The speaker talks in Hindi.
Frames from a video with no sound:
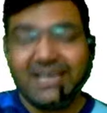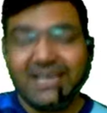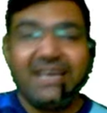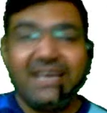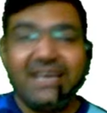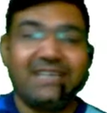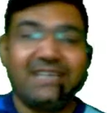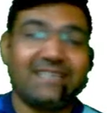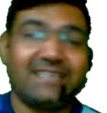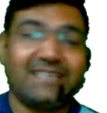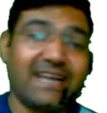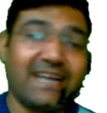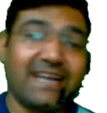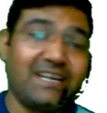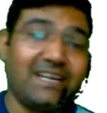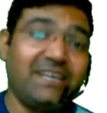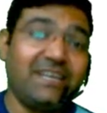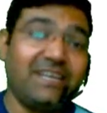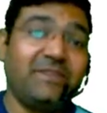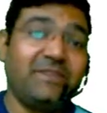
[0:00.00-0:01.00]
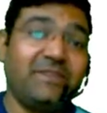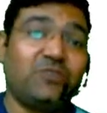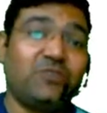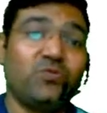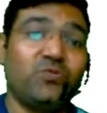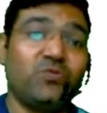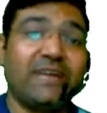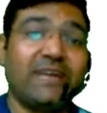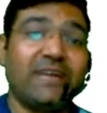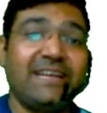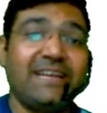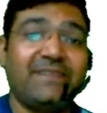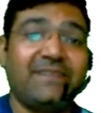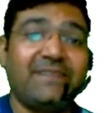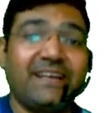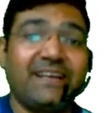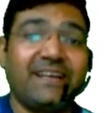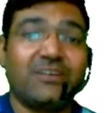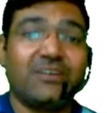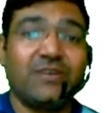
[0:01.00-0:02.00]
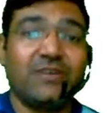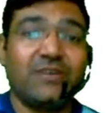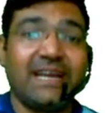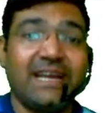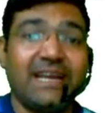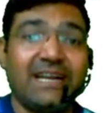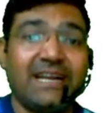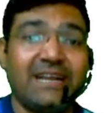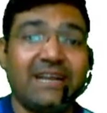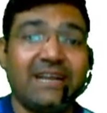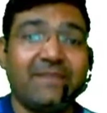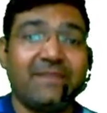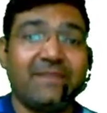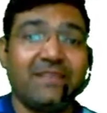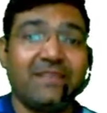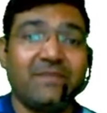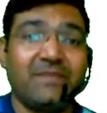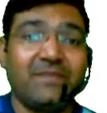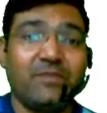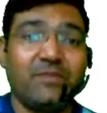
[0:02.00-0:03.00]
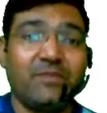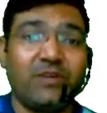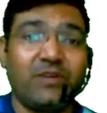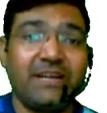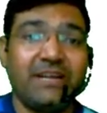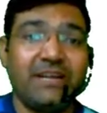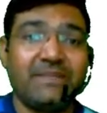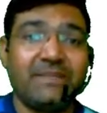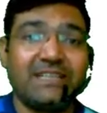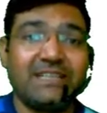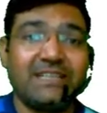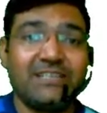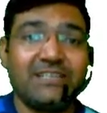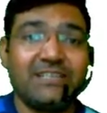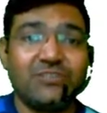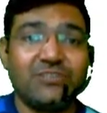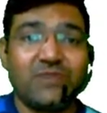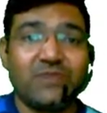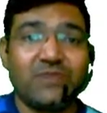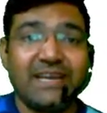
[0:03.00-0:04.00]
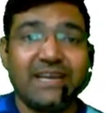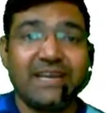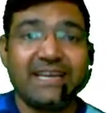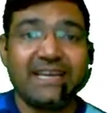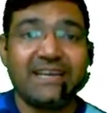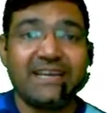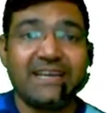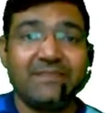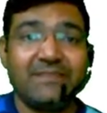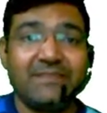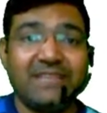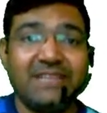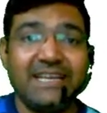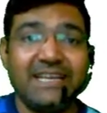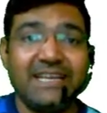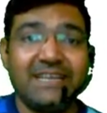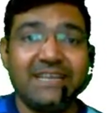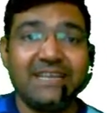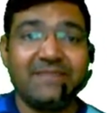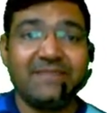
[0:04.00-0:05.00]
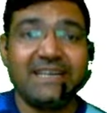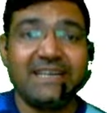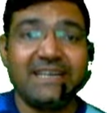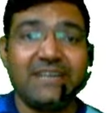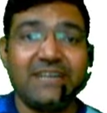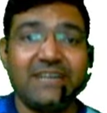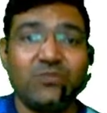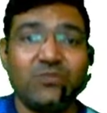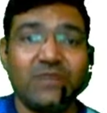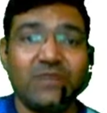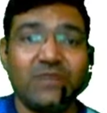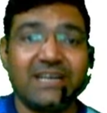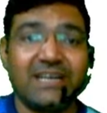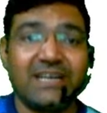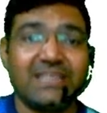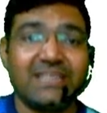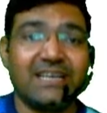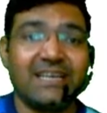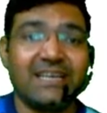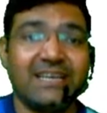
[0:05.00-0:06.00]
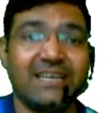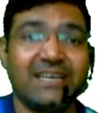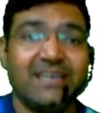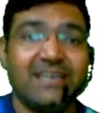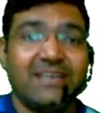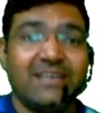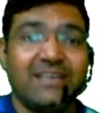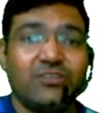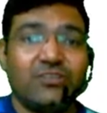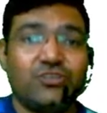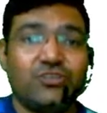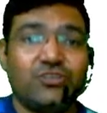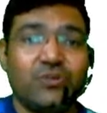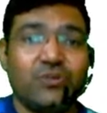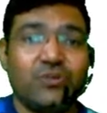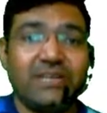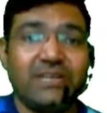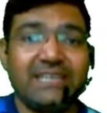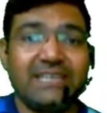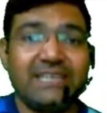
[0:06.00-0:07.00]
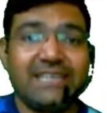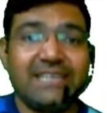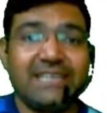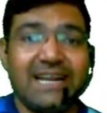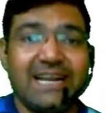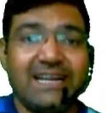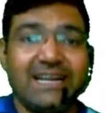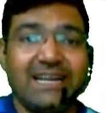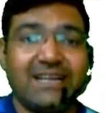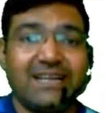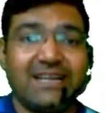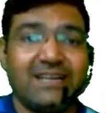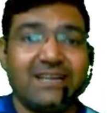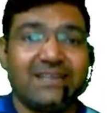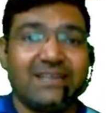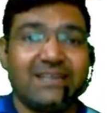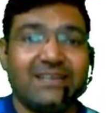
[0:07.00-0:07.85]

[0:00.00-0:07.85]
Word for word: एग्जैक्टली exactly ये भी टू कैली बनेगा क्योंकि एल्डर के बारे में हमें ऑलरेडी पता चल चुका है कि हम देन की बजाय टू लगाते हैं तो जॉन इज एल्डर